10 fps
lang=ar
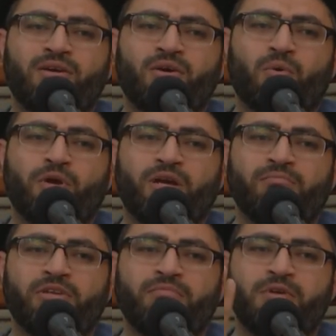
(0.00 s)

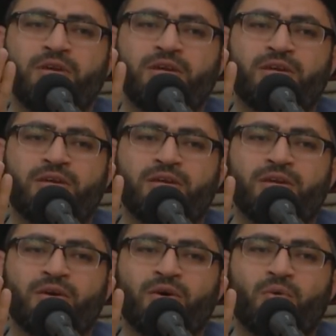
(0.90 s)
ويحمد بيك
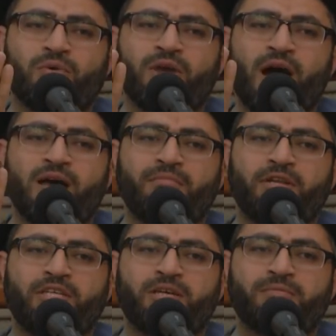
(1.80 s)
ودائما
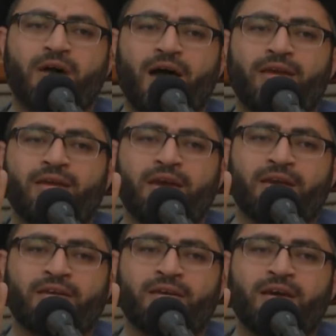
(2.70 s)
يجيب
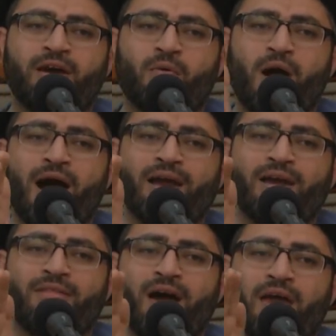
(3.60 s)
طاريك
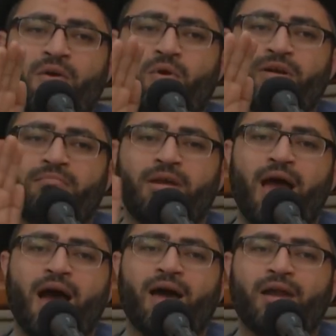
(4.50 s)
وهكذا يروح يم
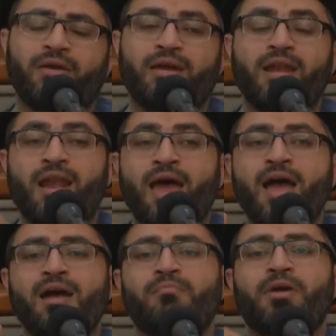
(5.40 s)
الآخر يقول
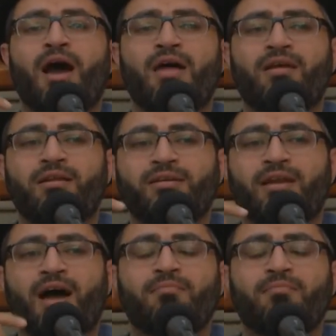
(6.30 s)
له بهذا الكلام